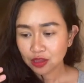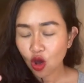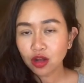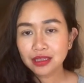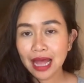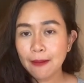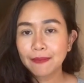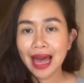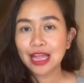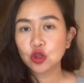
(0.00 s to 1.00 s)
ต้อง
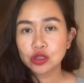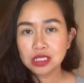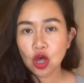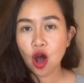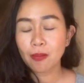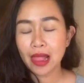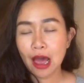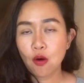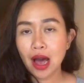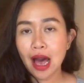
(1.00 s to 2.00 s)
ทำการทดสอบ
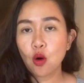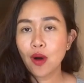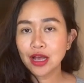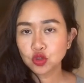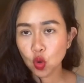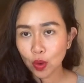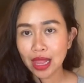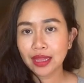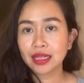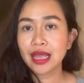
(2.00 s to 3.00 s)
แล้วอะค่ะว่าช่วงเว
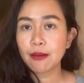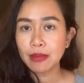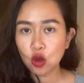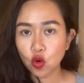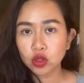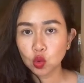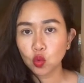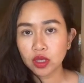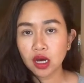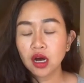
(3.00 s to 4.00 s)
ลานั้นเนี่ยมีคนดู
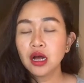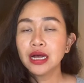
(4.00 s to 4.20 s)
เยอะ